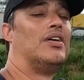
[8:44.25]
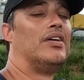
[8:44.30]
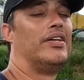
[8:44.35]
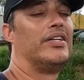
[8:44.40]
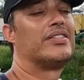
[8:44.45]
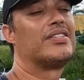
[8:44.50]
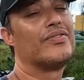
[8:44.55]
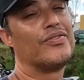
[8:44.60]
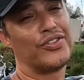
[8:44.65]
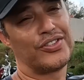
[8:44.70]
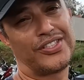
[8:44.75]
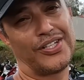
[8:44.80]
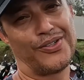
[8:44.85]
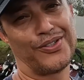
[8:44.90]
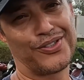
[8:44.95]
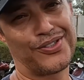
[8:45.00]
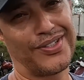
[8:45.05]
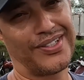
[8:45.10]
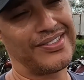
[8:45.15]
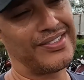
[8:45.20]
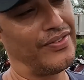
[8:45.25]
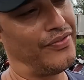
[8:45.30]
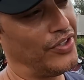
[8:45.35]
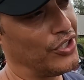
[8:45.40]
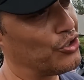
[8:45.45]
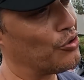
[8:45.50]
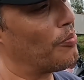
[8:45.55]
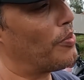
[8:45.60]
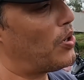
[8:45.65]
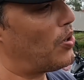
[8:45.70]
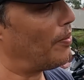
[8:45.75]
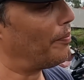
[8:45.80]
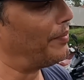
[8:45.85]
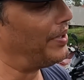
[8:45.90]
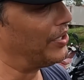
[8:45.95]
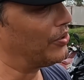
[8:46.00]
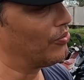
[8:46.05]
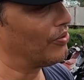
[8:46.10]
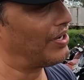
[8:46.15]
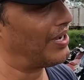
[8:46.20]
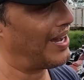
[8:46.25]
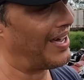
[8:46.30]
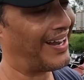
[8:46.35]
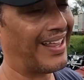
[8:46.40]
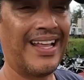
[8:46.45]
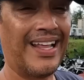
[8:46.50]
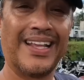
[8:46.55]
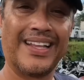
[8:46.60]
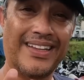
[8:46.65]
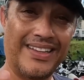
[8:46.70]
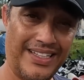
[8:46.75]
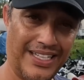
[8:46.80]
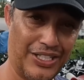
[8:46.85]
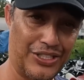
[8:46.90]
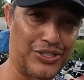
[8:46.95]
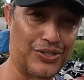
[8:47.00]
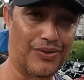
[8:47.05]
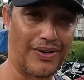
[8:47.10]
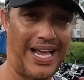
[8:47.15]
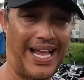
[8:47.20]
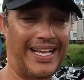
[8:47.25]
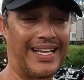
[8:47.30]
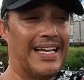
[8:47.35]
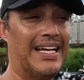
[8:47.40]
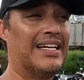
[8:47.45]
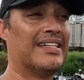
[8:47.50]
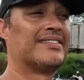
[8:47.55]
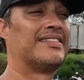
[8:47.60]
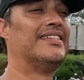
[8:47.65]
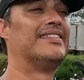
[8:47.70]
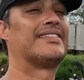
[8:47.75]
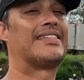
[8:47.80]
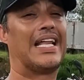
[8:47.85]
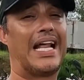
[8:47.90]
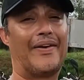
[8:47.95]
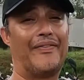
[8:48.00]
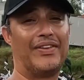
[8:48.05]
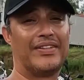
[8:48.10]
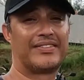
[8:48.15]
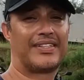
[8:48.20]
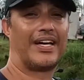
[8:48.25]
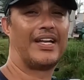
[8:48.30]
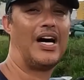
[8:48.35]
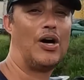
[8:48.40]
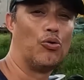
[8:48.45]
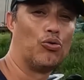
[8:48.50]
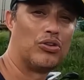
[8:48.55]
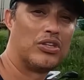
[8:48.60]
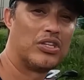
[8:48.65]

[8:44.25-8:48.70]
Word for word: E se você gostou desse vídeo, meu amigo, cara, deixa um like, se inscreve nesse canal.